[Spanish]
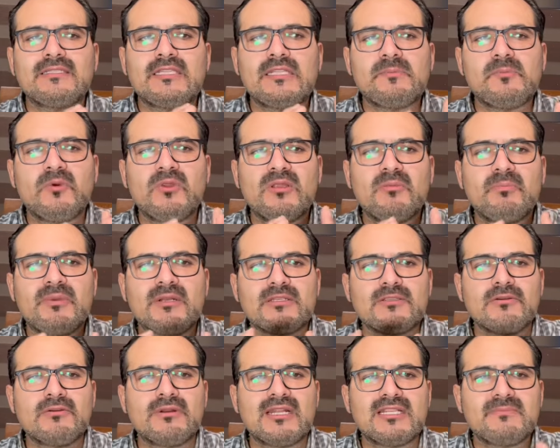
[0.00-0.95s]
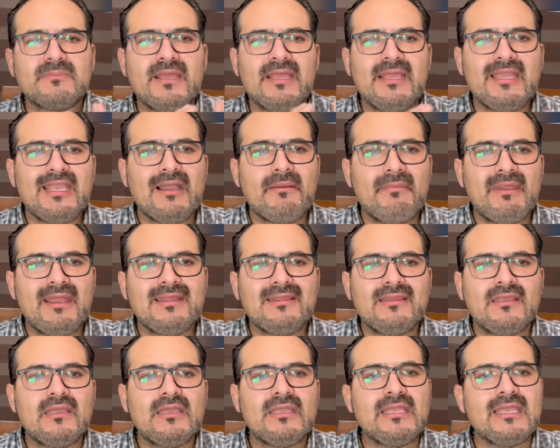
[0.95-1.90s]
este tipo de personas
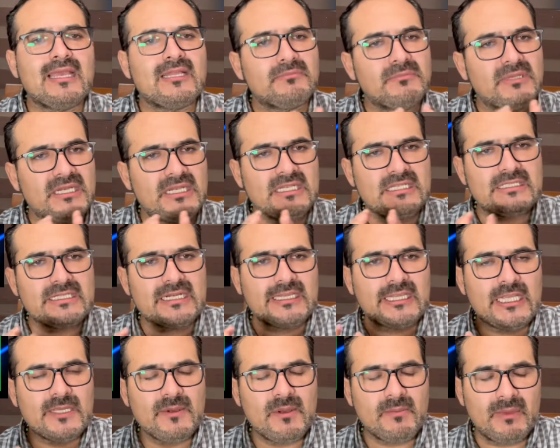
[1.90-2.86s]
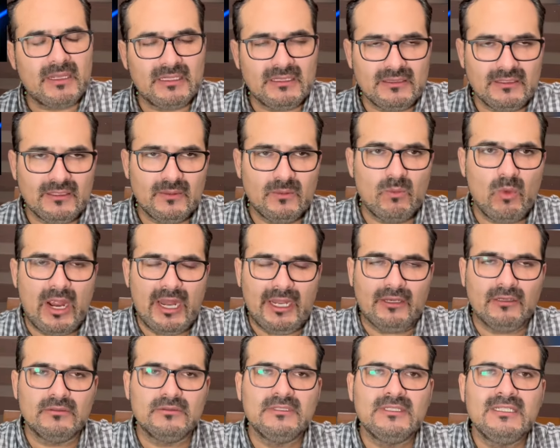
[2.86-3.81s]
médicamente y administrativamente. Bueno,
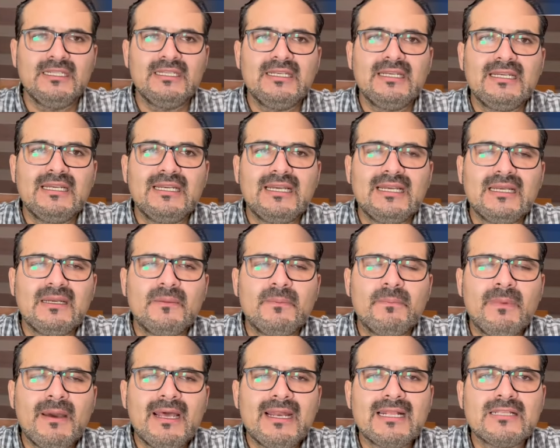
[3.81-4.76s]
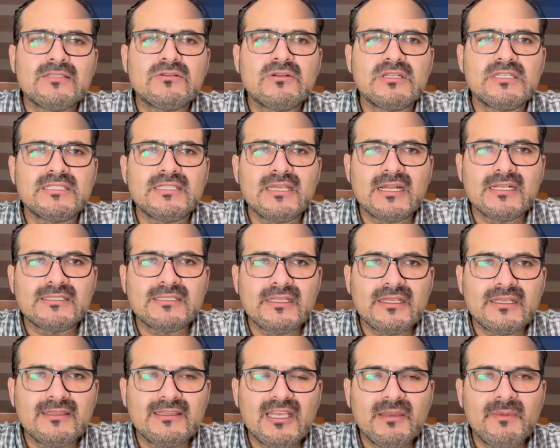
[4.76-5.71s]
para solicitar este
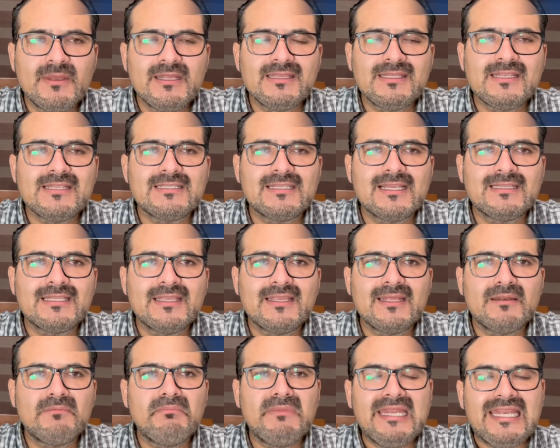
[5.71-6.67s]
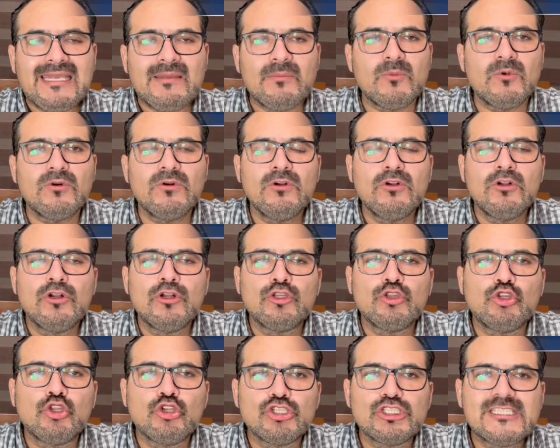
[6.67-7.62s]
dictamen tienes que tener mínimo
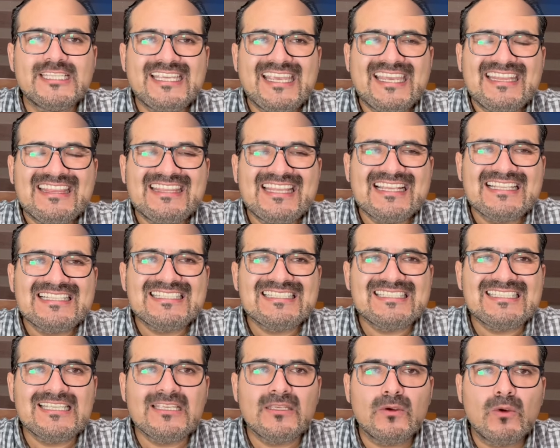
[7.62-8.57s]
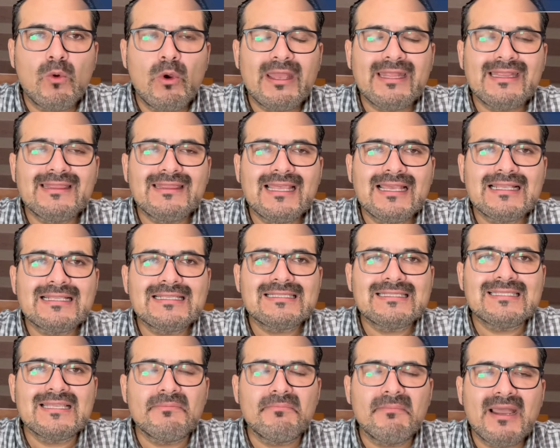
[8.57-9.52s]
250
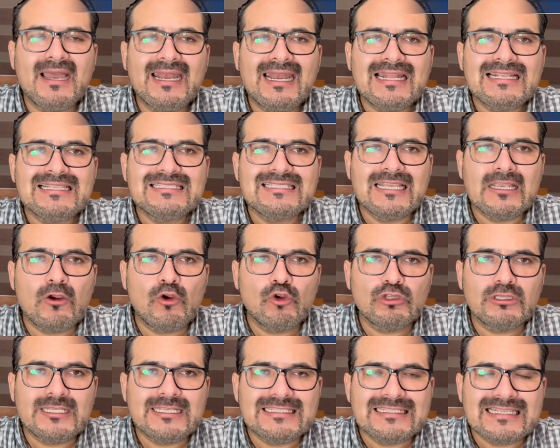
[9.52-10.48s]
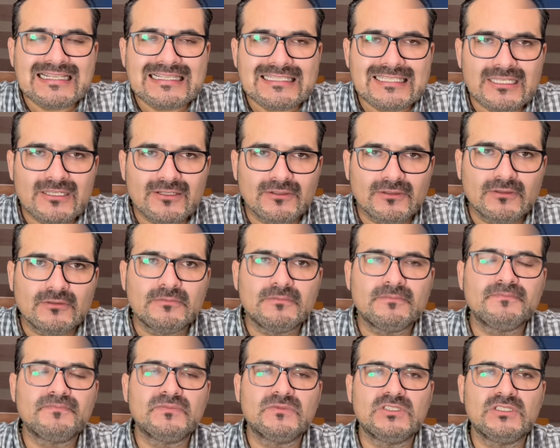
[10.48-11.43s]
semanas de cotización,
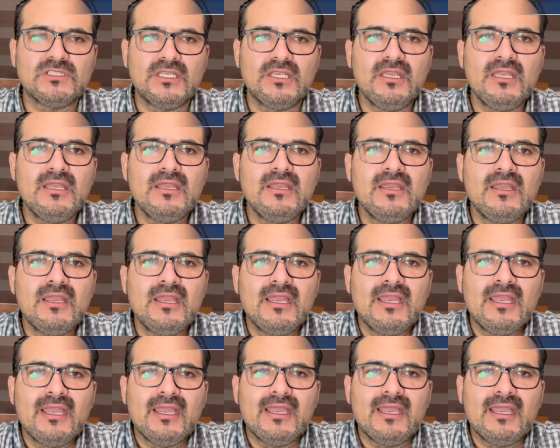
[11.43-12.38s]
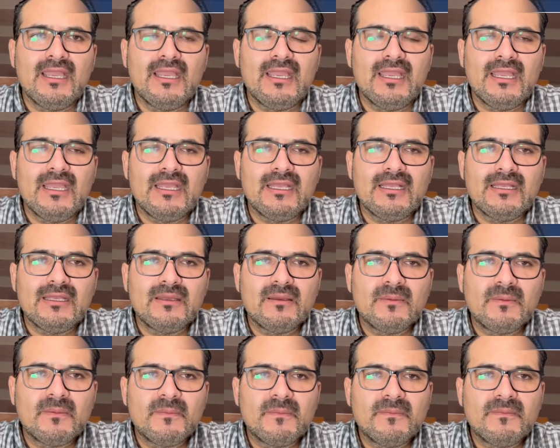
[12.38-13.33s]
¿sí?
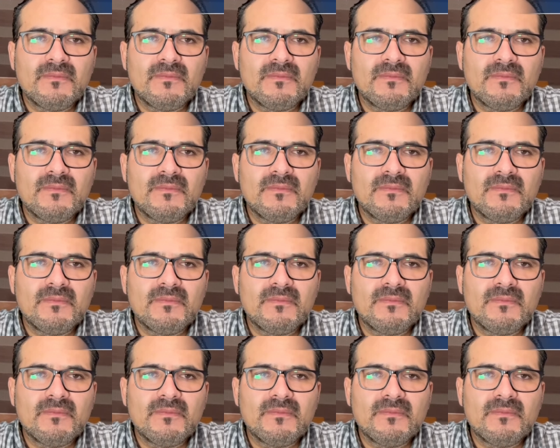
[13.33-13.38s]
Eh,